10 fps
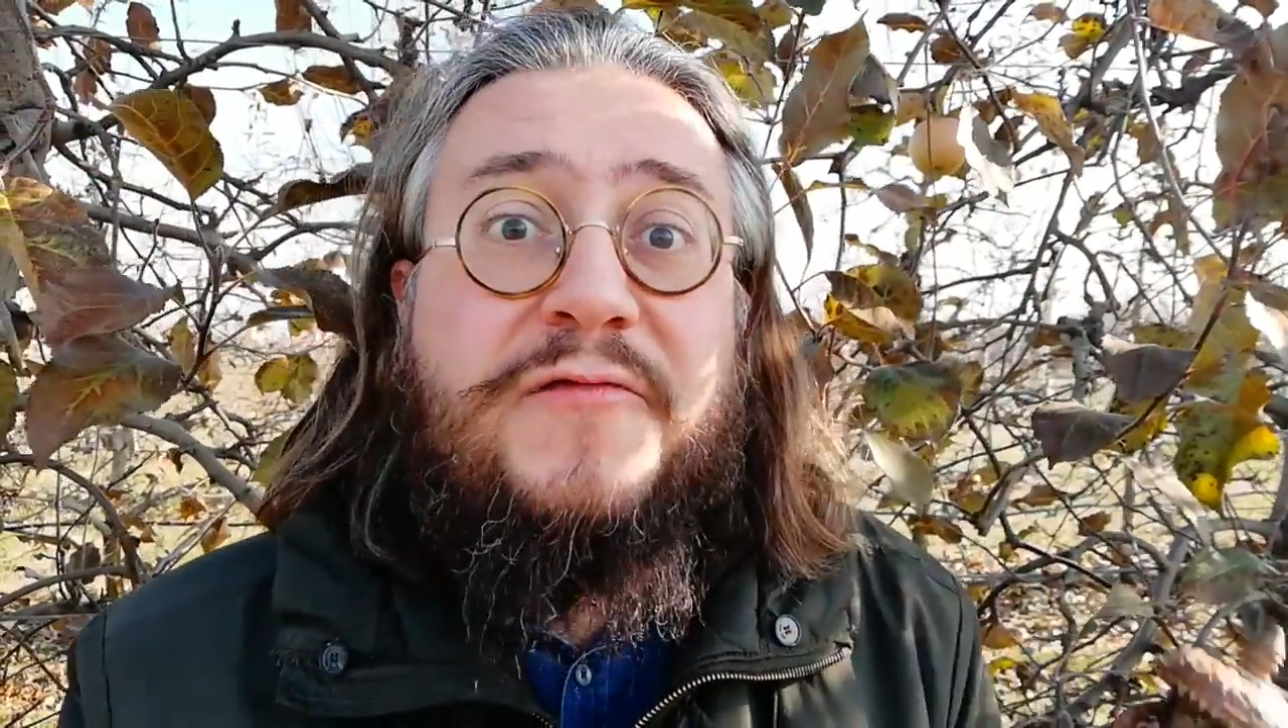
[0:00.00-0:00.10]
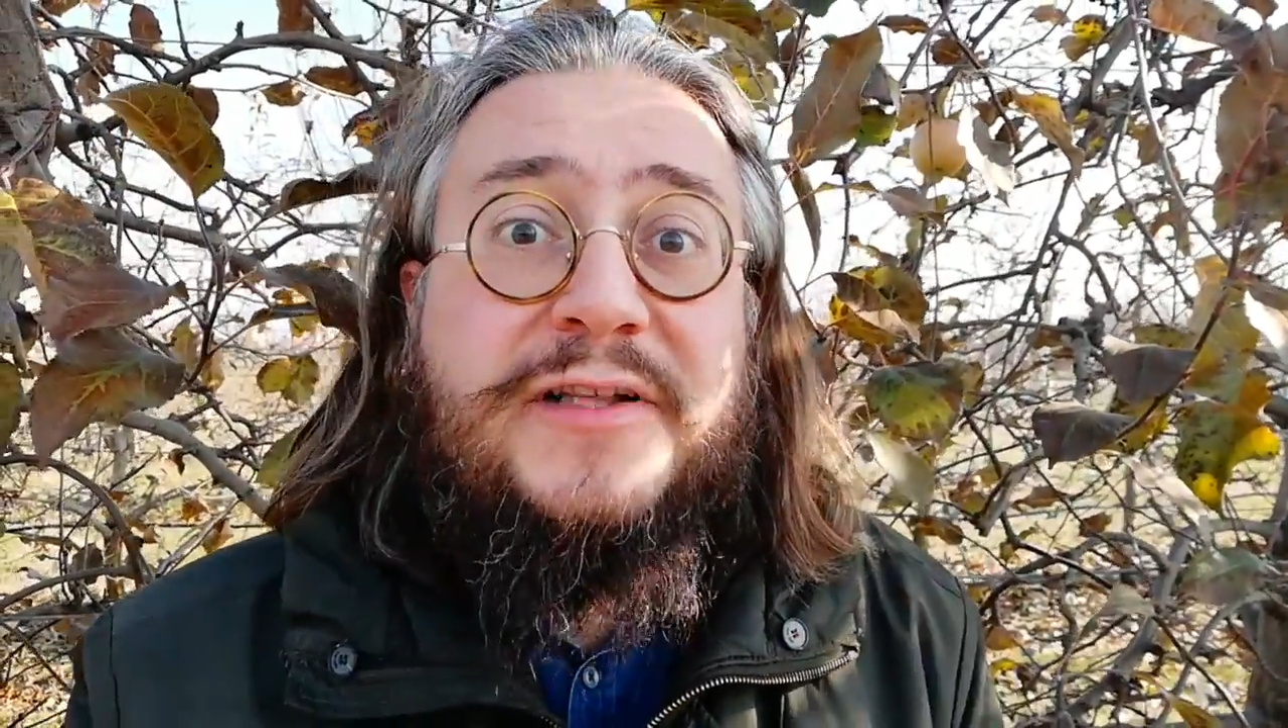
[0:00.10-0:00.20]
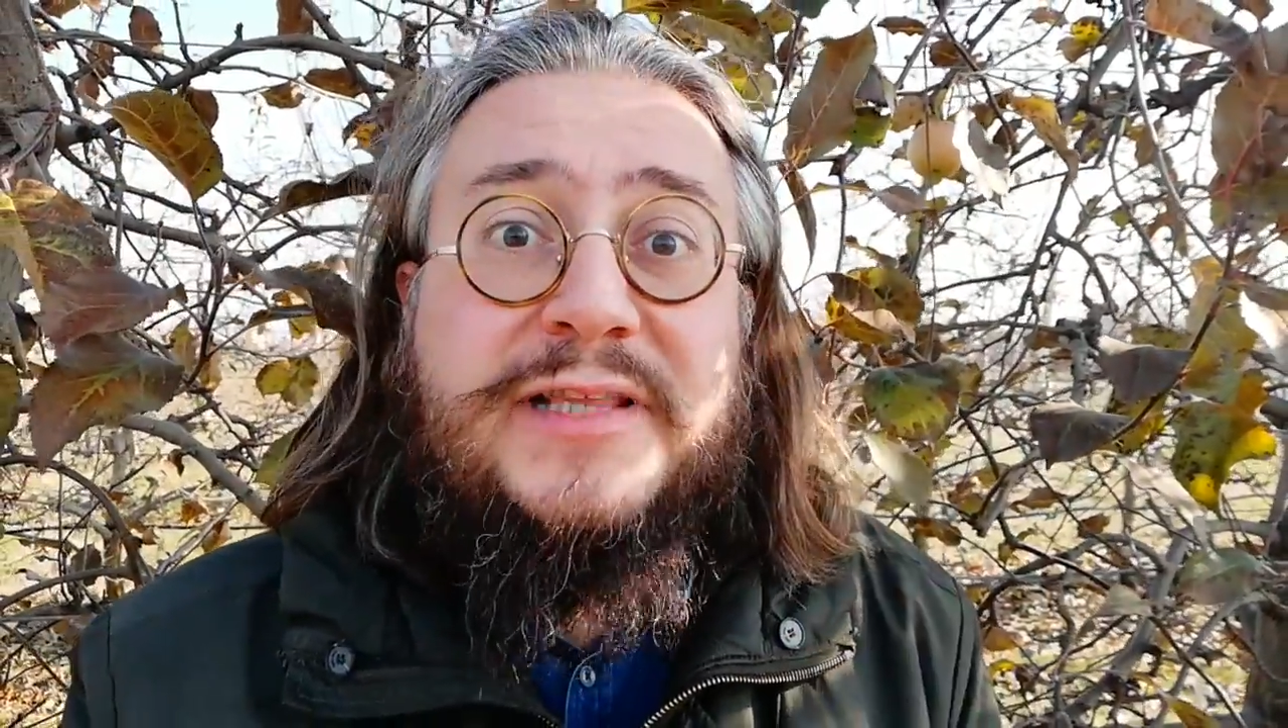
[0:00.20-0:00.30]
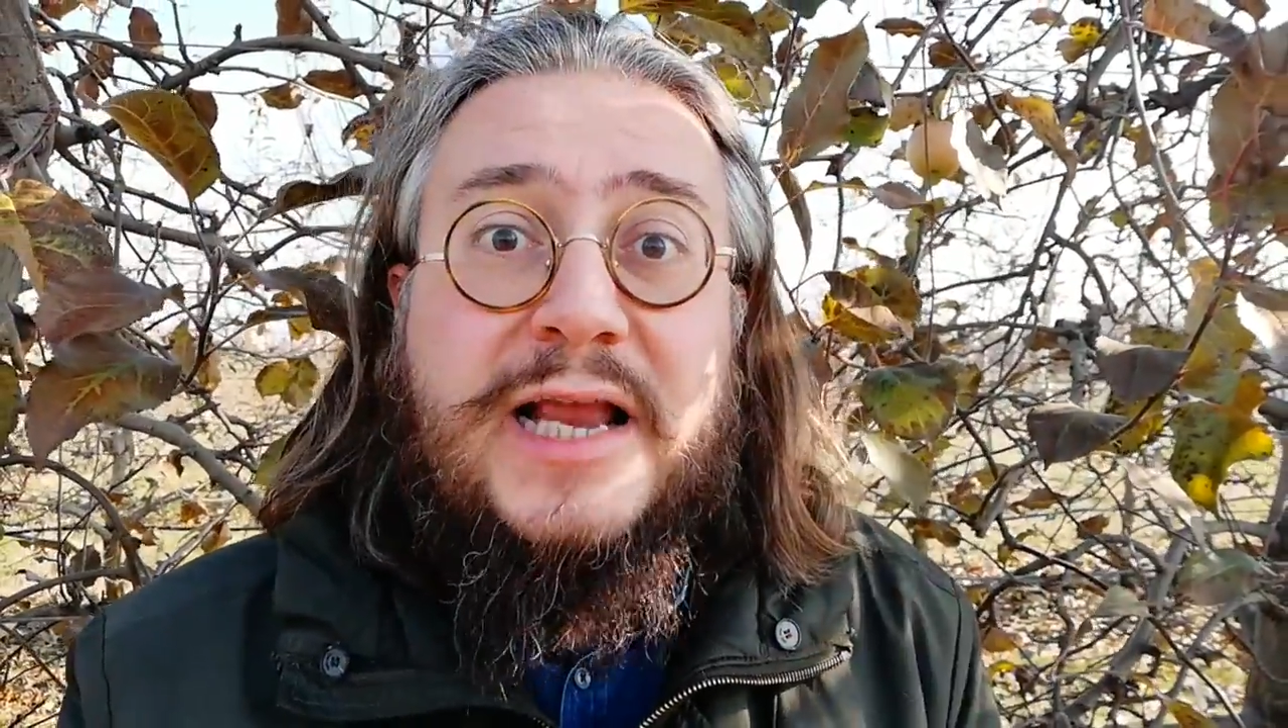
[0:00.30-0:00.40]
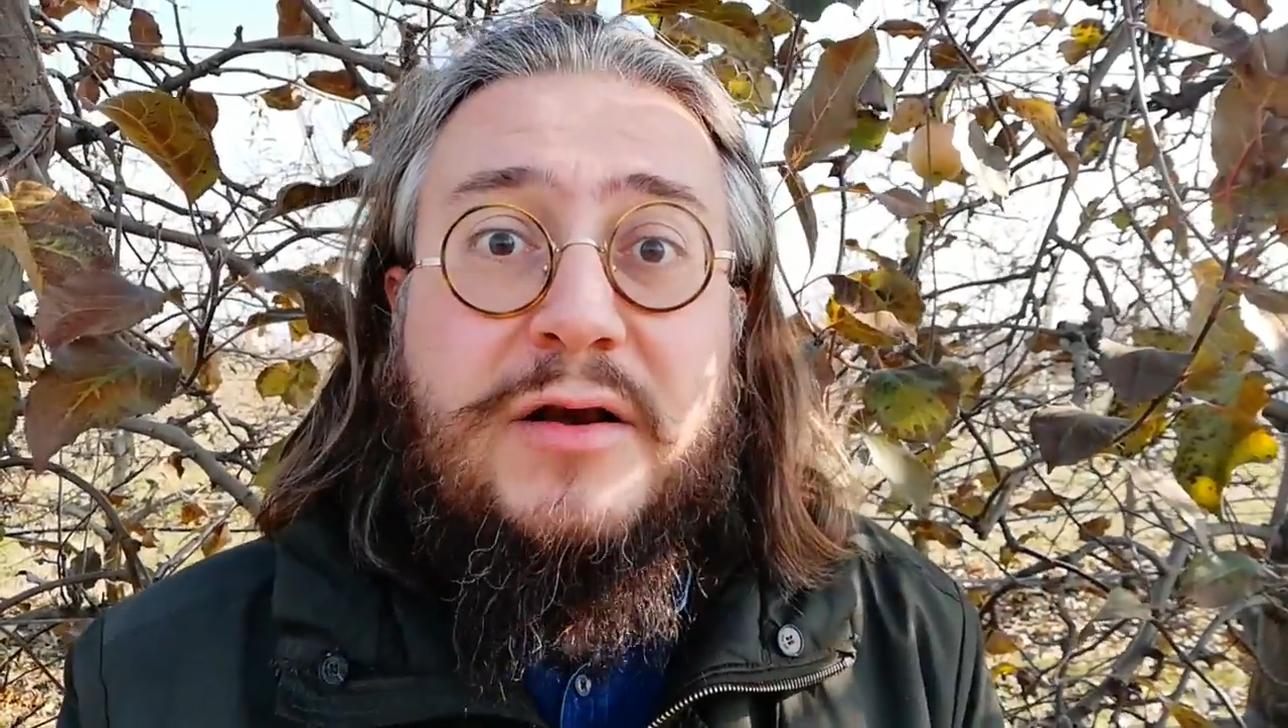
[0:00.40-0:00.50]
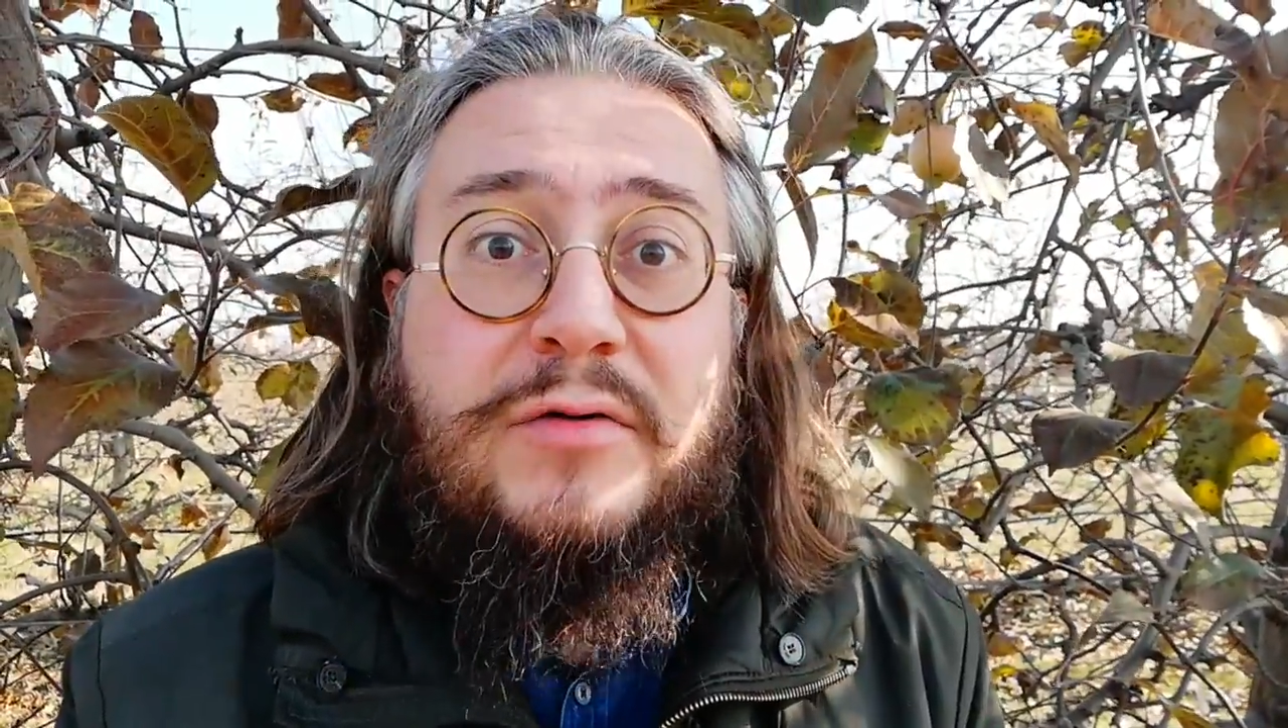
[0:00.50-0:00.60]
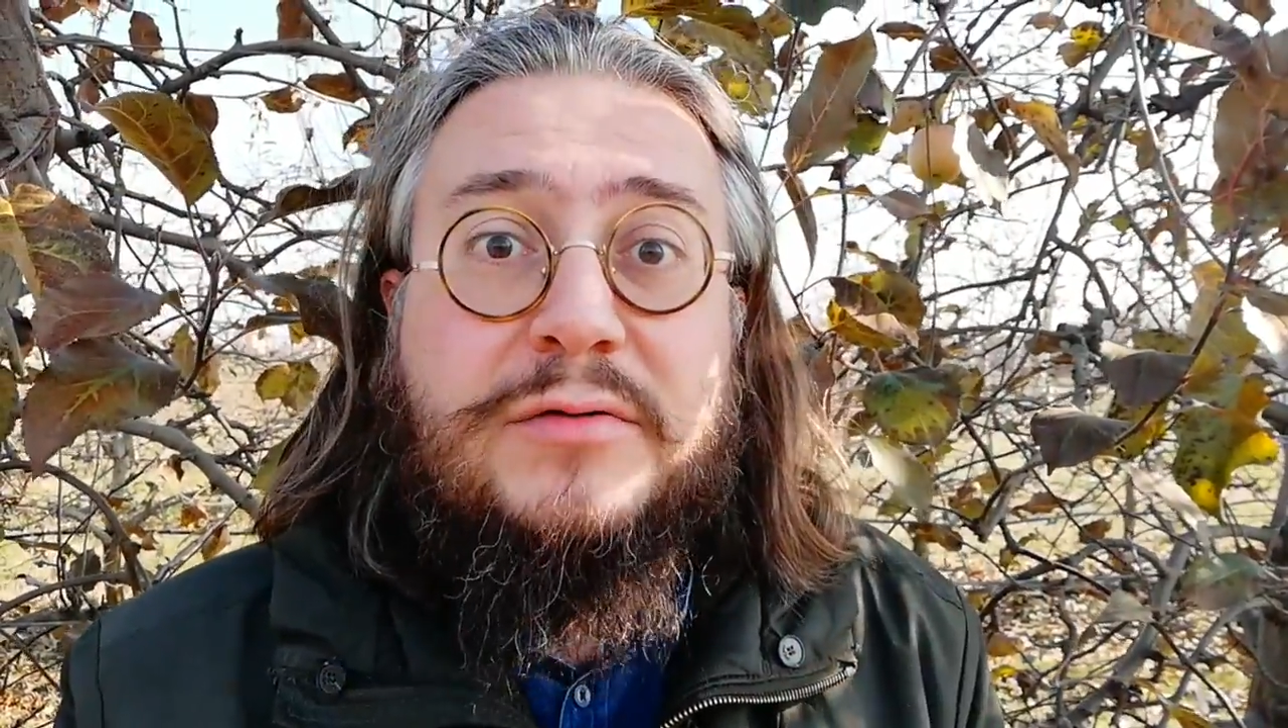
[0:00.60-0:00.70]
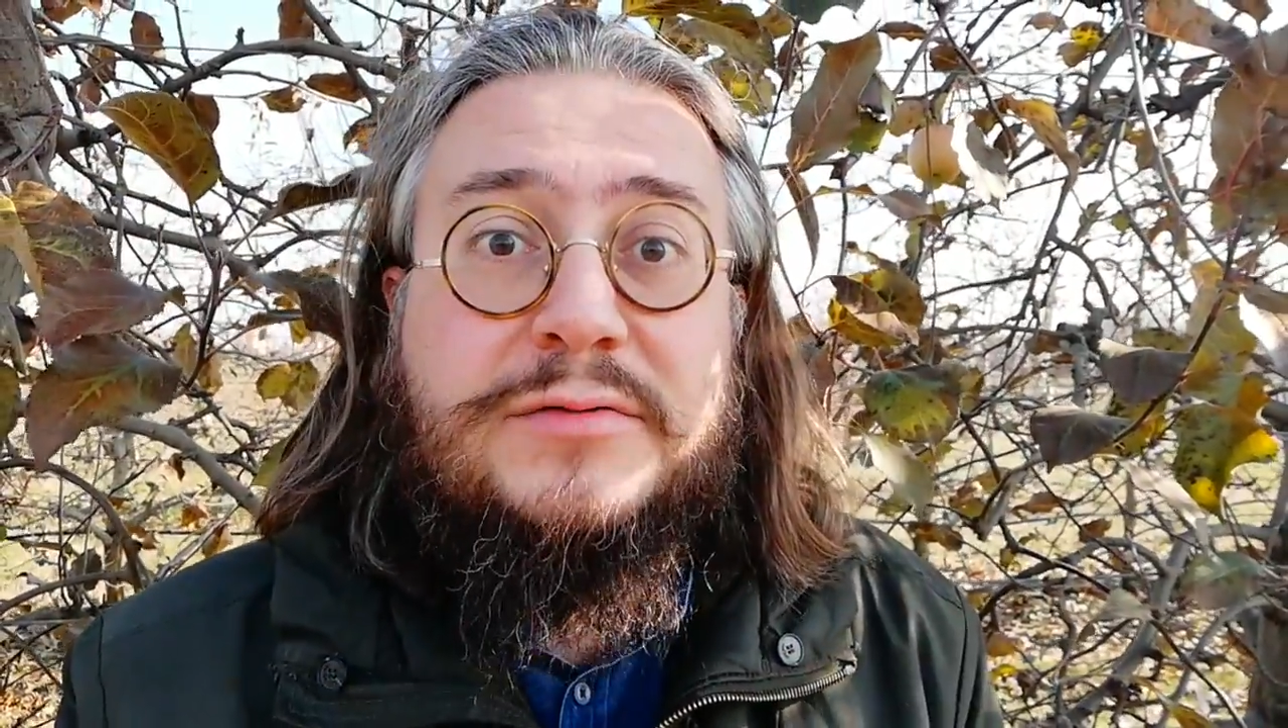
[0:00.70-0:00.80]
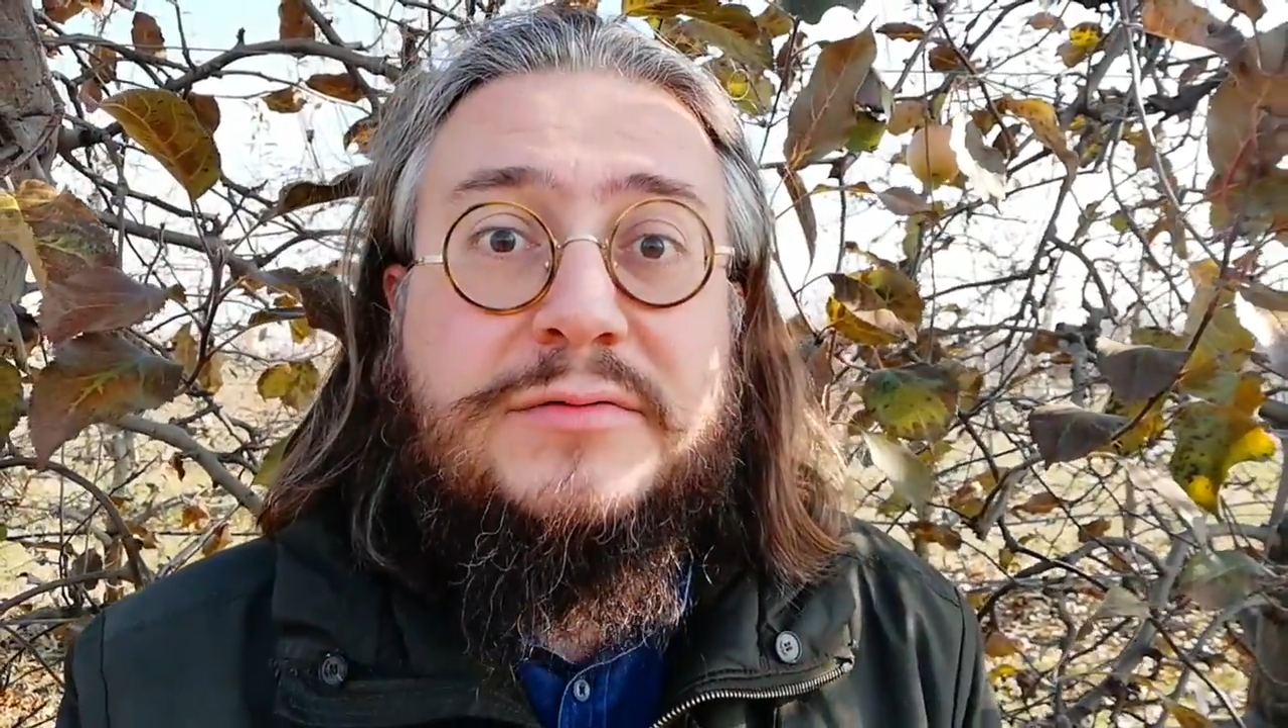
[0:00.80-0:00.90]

fratello,